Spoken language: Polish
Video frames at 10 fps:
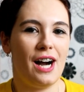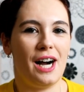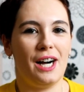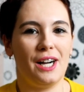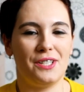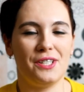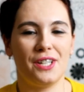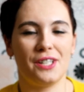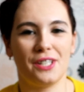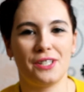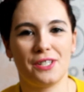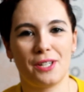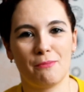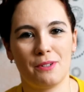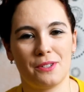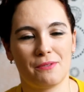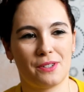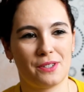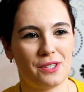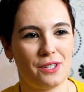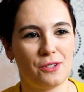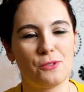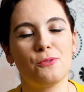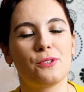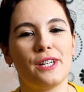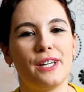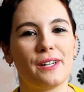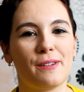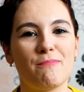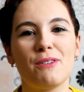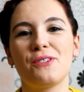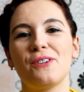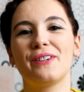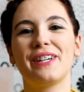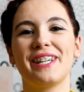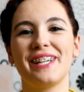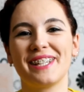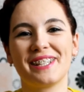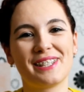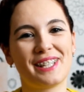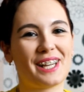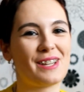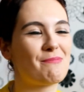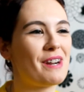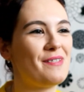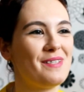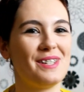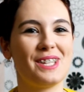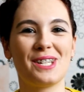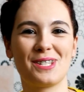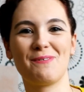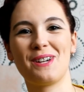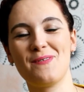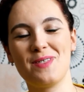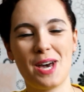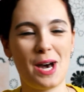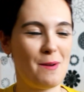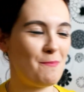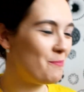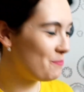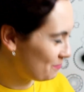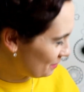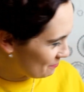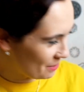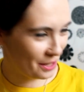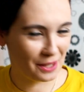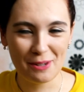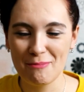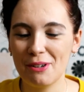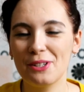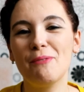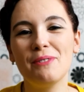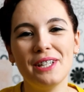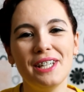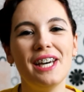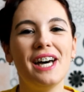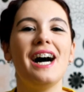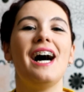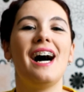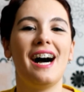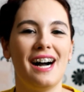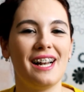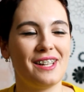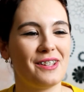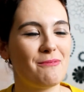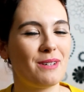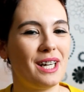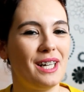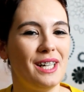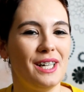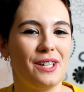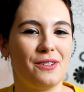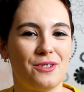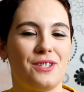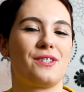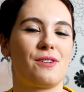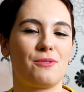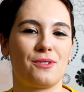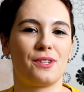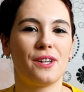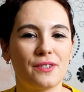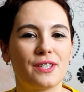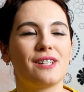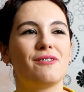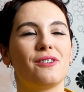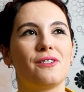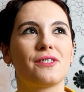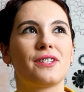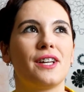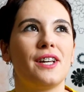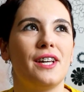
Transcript: a dzisiaj nie, dzisiaj będzie właśnie żurzel, pociągi, takie sprawy, też co prawda temat podobny, ale dobra, już się za dużo nie rozgadując.